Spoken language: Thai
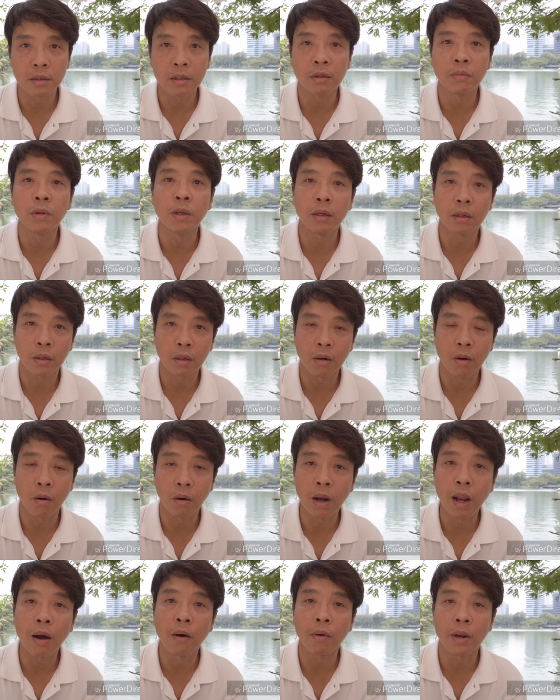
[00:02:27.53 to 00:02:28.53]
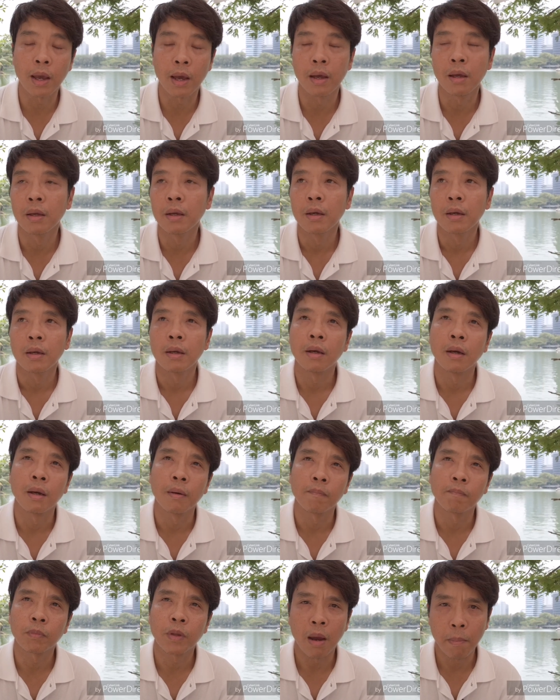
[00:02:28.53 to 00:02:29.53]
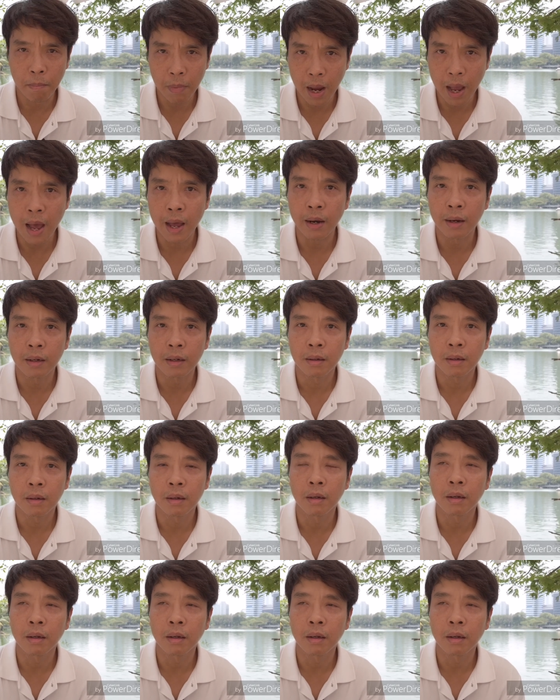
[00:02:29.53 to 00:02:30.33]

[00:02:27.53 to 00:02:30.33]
ชีวิตของเราเนี่ยทำงาน